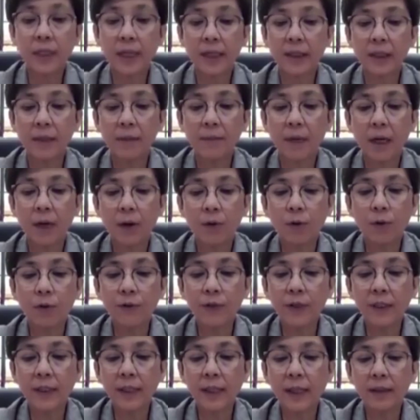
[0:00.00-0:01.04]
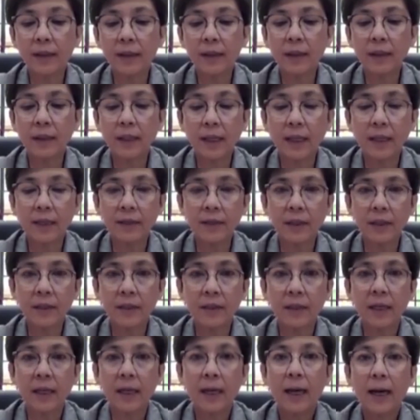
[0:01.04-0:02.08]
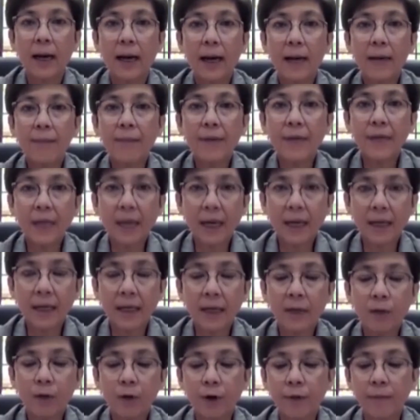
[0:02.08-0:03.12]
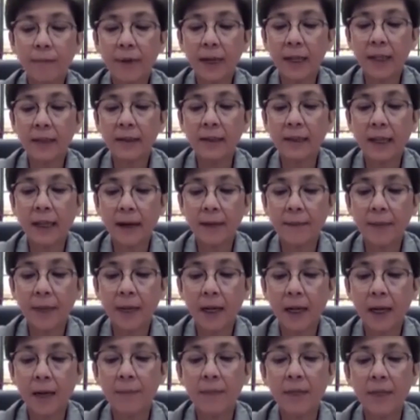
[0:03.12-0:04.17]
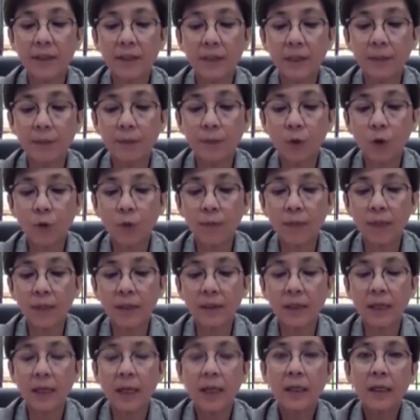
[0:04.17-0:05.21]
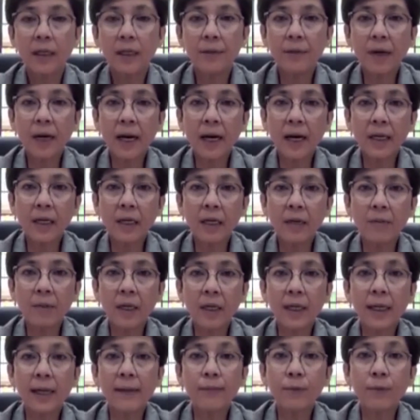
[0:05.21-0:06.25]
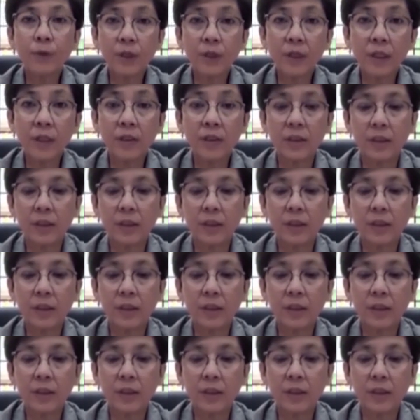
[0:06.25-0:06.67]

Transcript: ating mga COVID-19 cases ay banayad or mild lamang ang mga simptomas na maari namang gamutin sa